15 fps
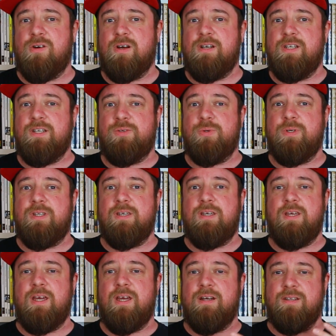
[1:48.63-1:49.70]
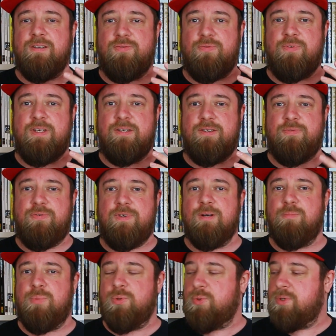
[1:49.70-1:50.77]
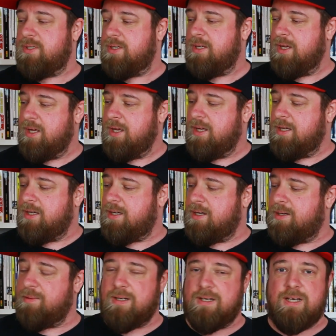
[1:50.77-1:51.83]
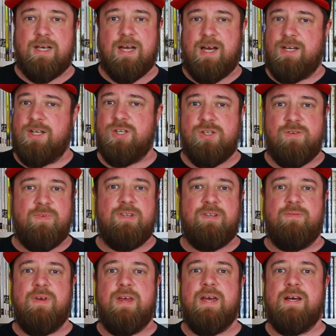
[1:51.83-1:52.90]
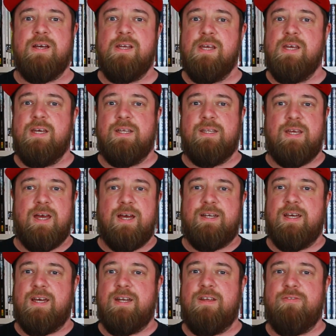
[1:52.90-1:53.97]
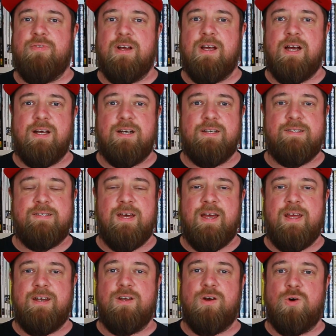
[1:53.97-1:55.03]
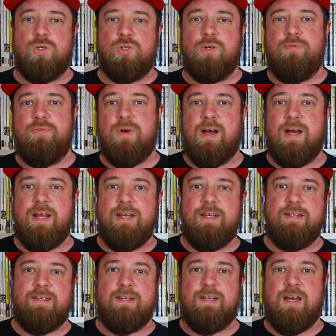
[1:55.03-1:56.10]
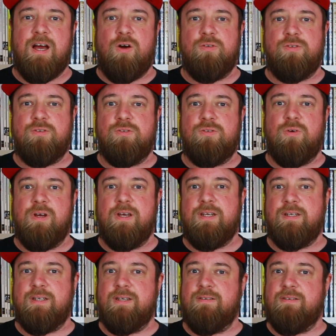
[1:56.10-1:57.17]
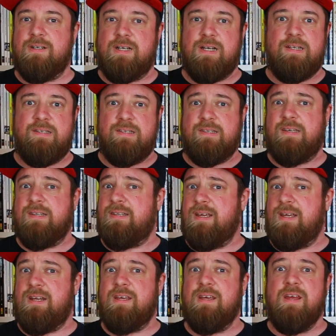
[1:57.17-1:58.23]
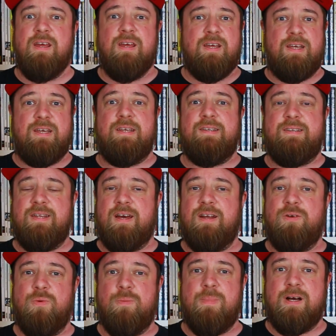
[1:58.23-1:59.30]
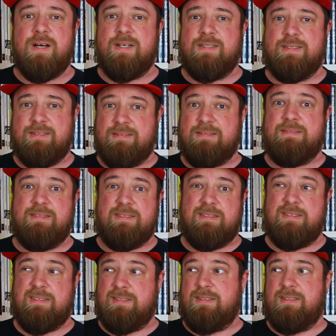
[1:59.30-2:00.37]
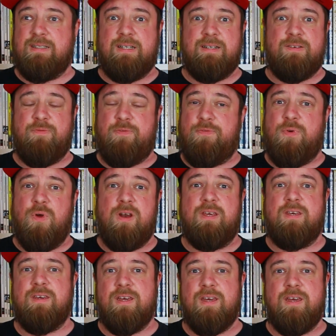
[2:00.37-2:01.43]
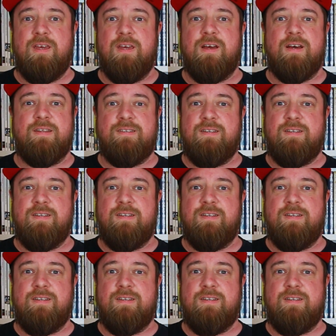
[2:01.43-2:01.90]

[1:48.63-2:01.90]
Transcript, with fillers: ordentlich durch die Gegend. Es fließt viel Blut. Äh, Carnage wissen wir ja, der hat ja in den vergangenen Zeiten auch schon für einiges an Chaos gesorgt. Ne? Oder Cletus Cassidy ist ja nun mal äh, ein völlig irrer